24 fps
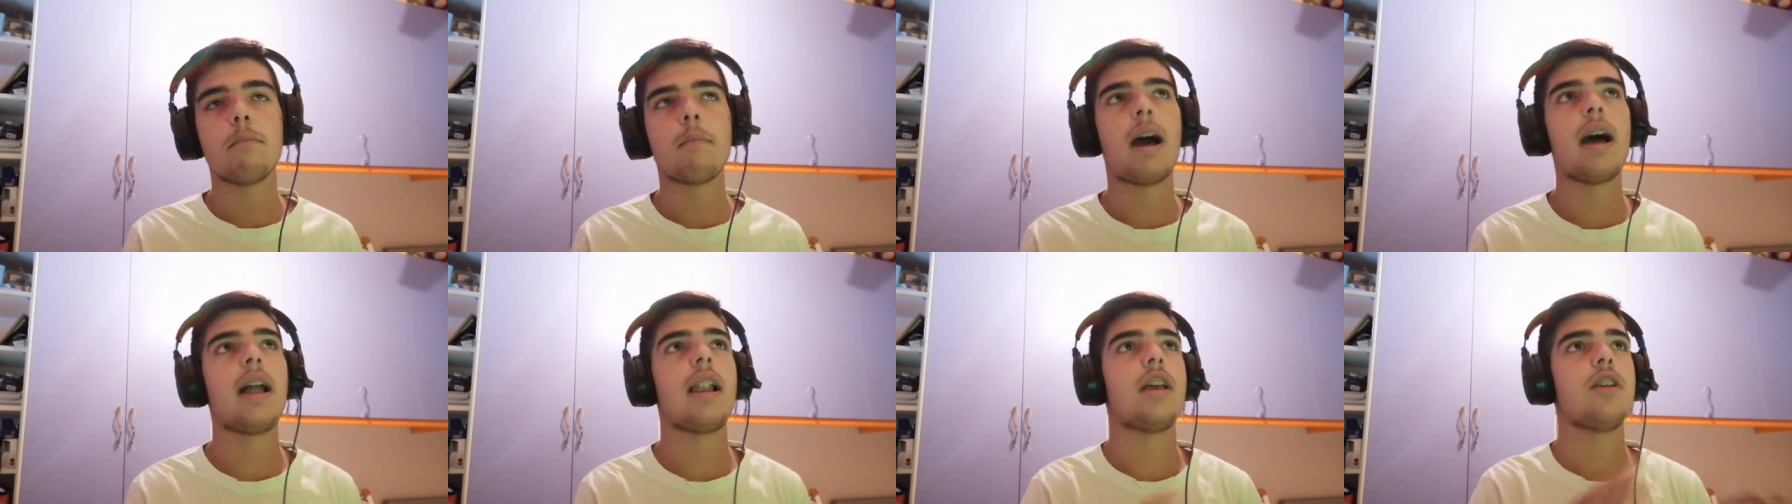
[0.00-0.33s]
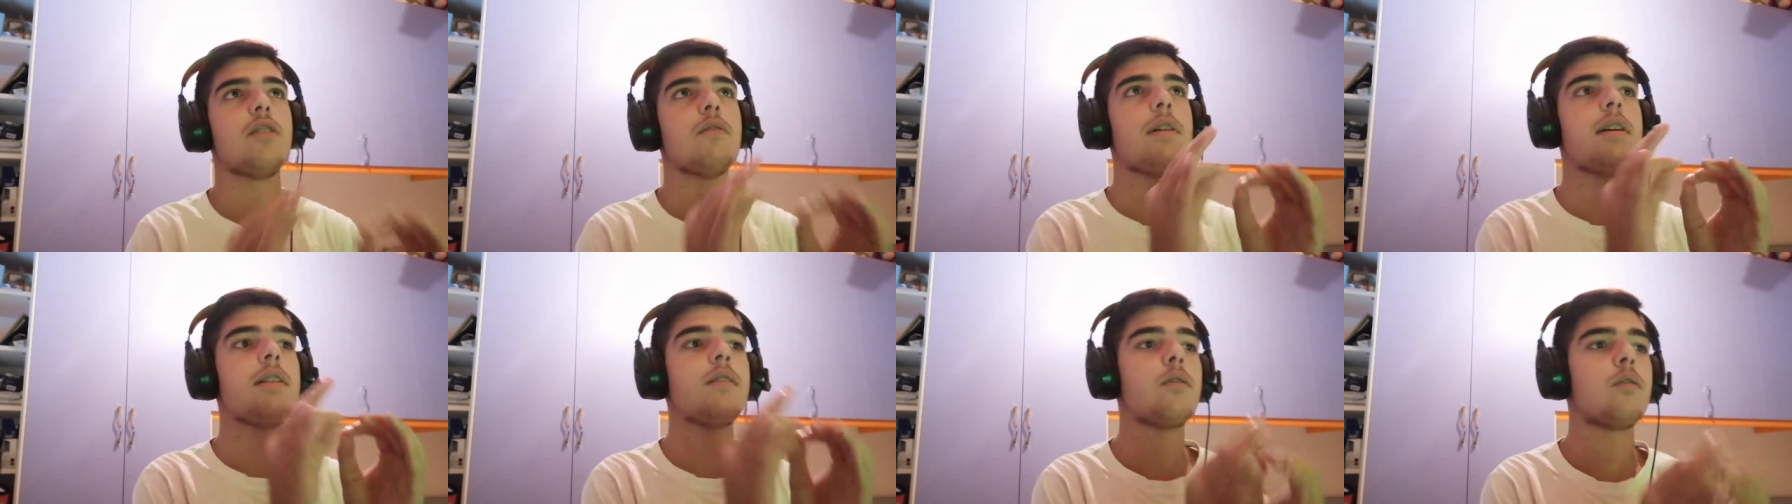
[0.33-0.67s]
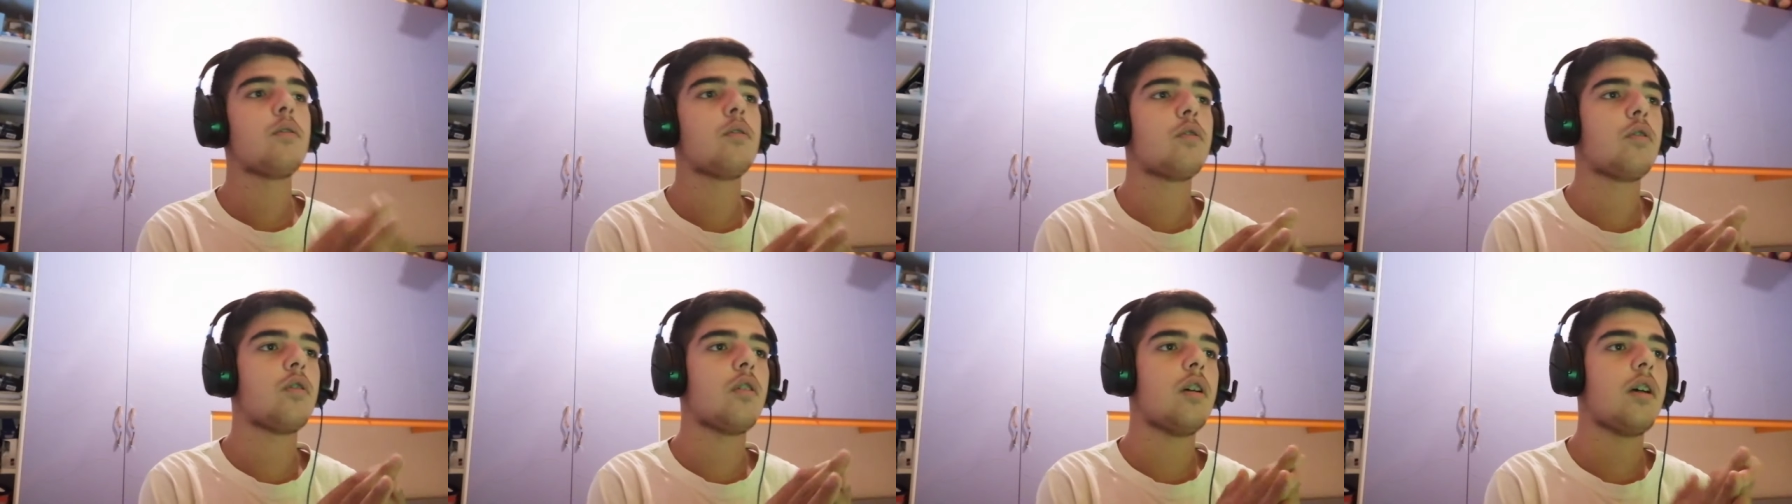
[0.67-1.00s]
Ma la
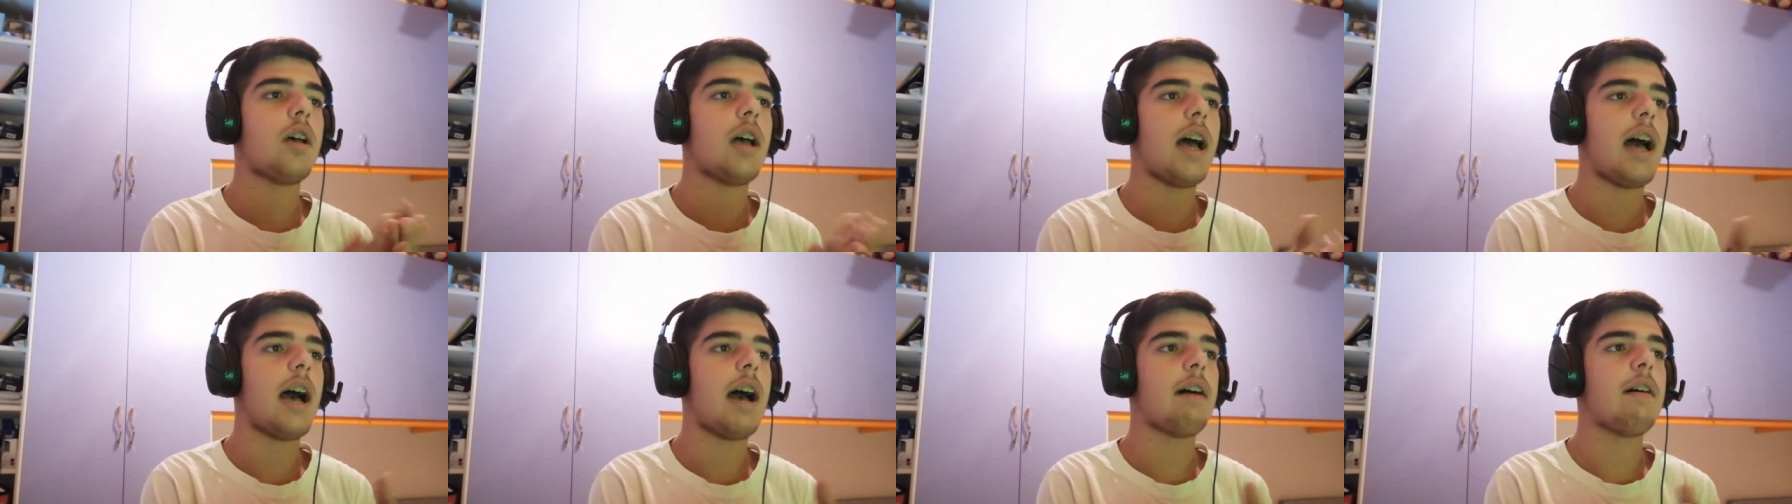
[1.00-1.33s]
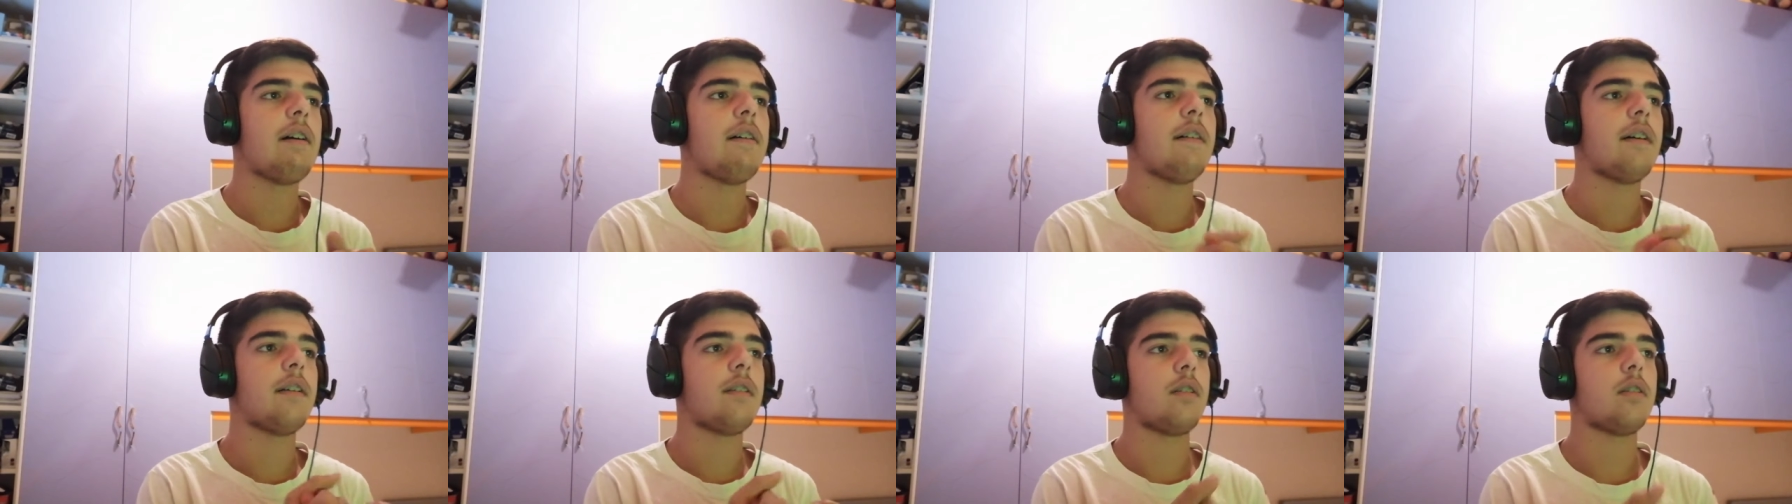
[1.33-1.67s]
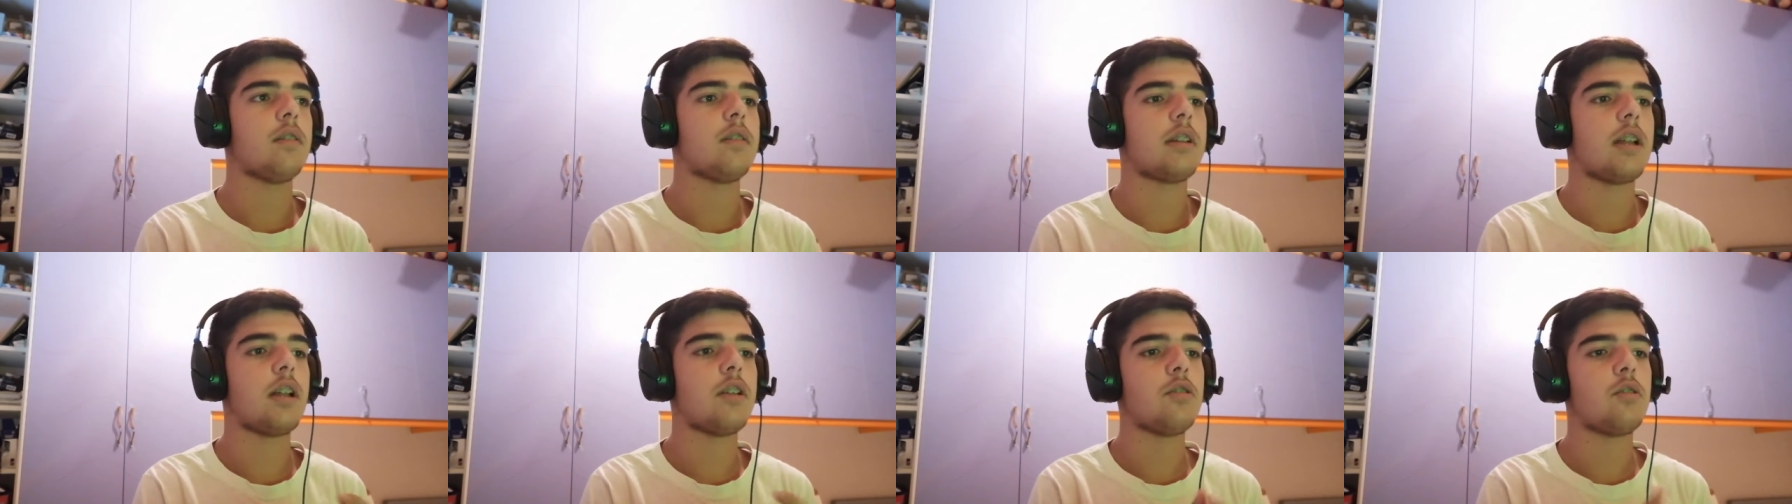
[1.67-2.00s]
Juventus aveva
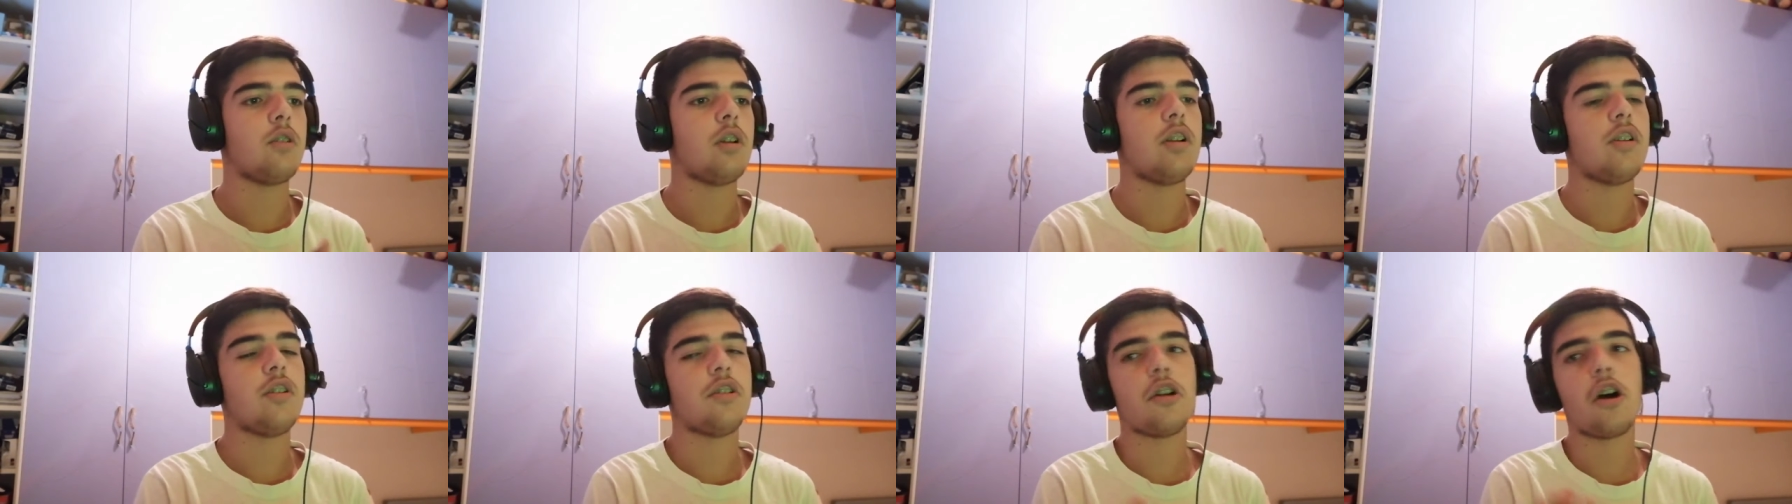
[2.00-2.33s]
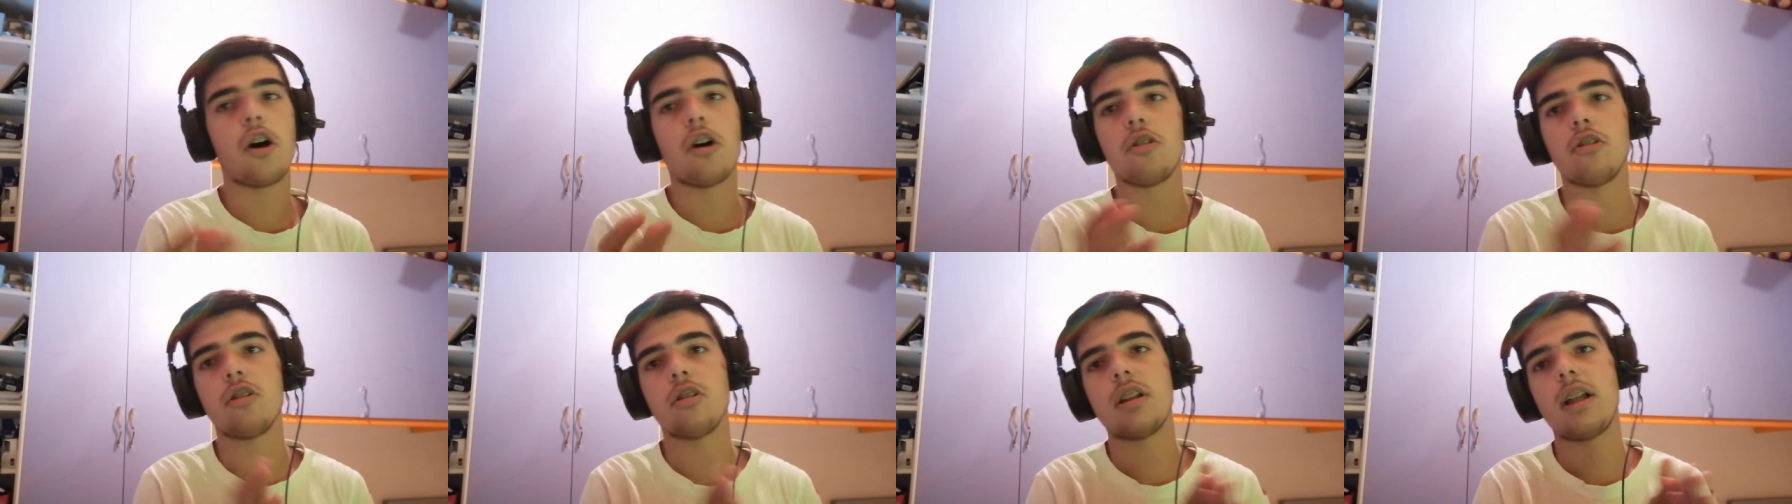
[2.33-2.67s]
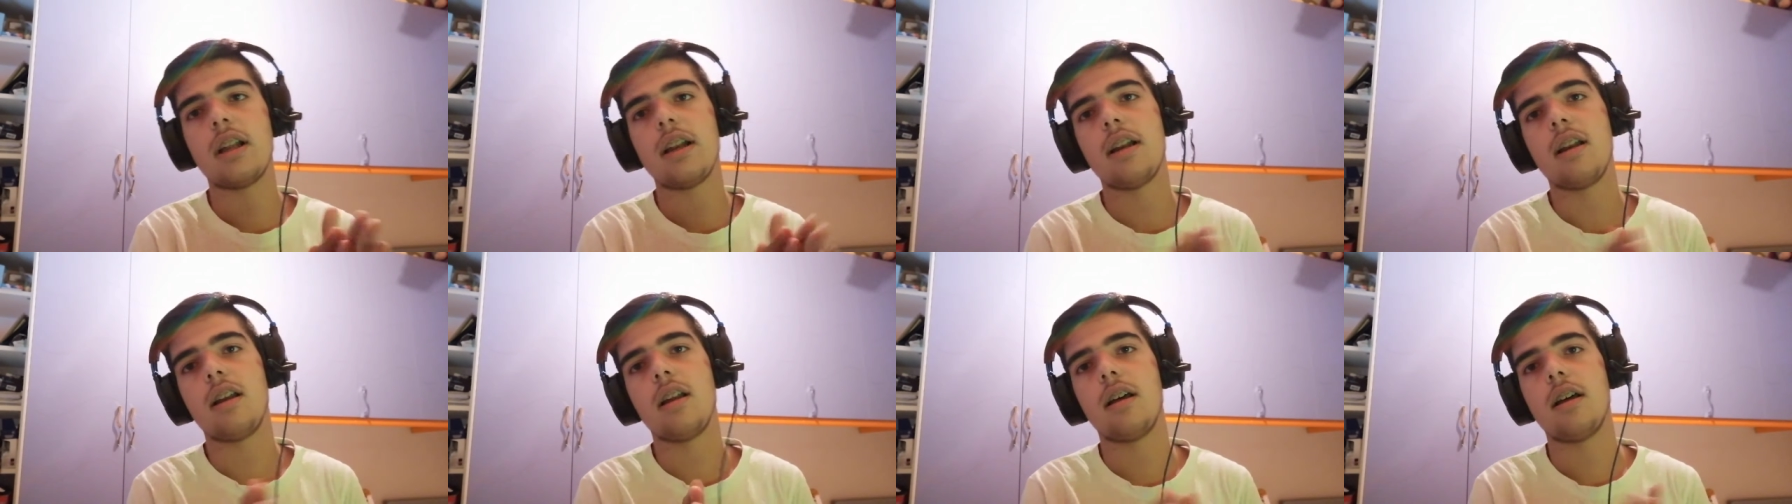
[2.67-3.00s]
soltanto il nodo
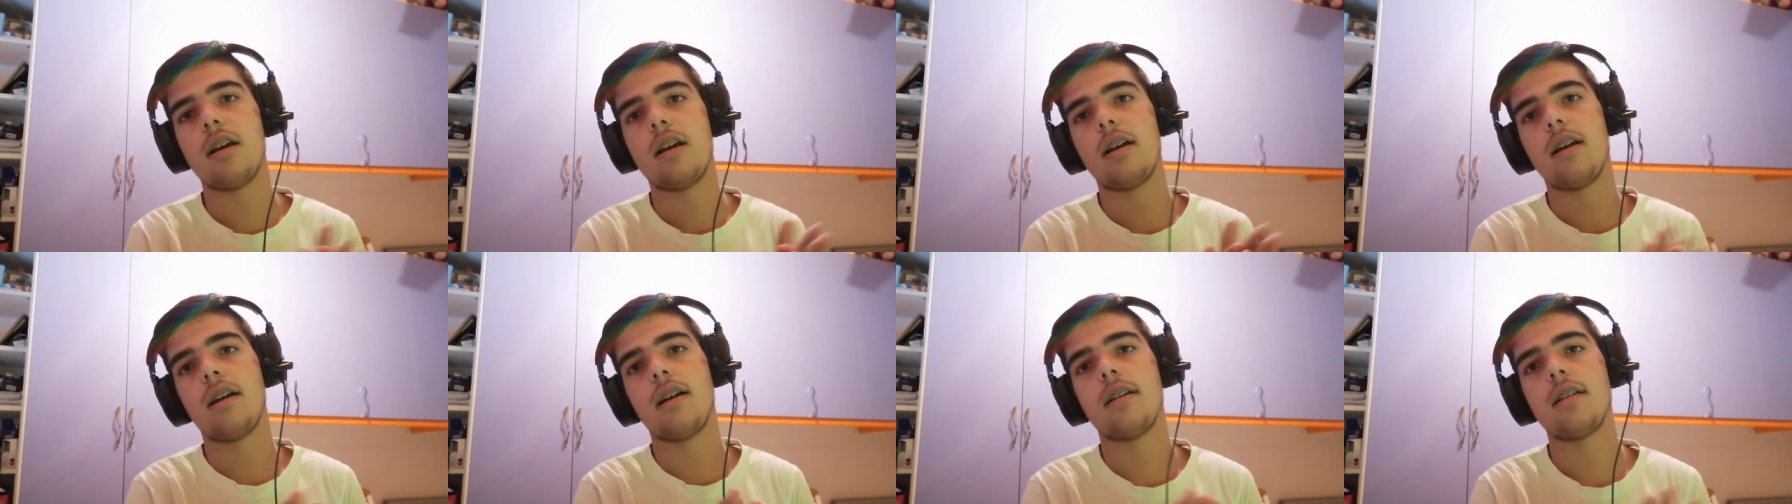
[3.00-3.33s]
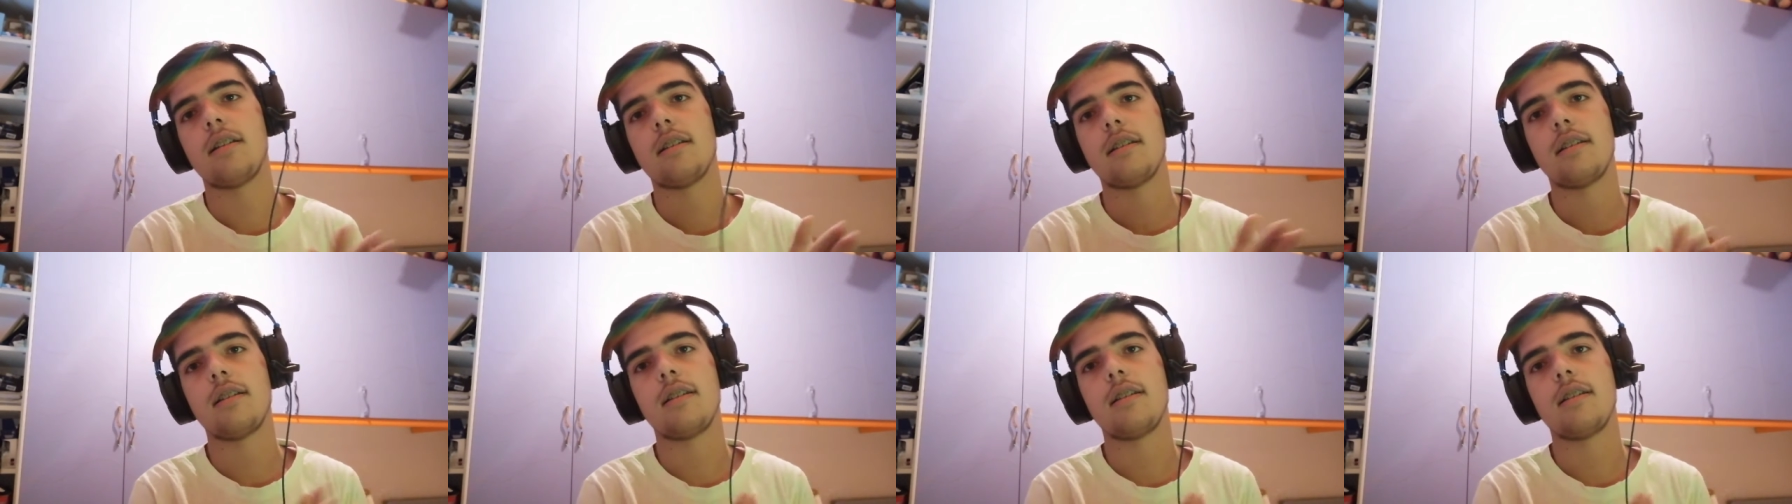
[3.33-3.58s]
del,